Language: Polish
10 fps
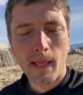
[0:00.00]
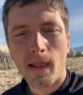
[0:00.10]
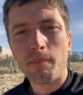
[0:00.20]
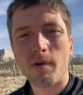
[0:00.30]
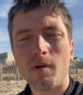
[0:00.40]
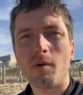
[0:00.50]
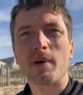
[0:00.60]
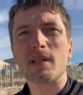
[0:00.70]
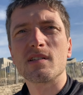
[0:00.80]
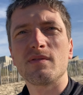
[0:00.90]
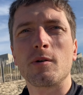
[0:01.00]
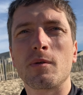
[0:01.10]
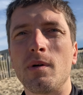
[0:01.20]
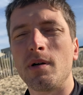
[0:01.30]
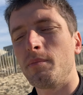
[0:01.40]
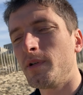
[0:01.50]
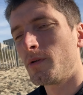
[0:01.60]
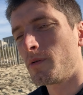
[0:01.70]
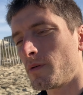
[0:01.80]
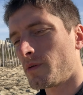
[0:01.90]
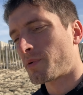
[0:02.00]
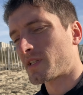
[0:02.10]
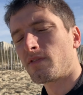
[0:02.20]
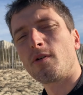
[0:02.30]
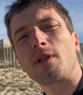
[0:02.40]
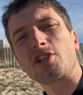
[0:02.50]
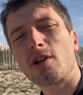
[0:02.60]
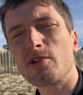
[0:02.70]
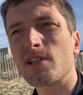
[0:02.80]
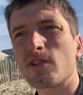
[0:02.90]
bo pracował, był, pracował na szrocie,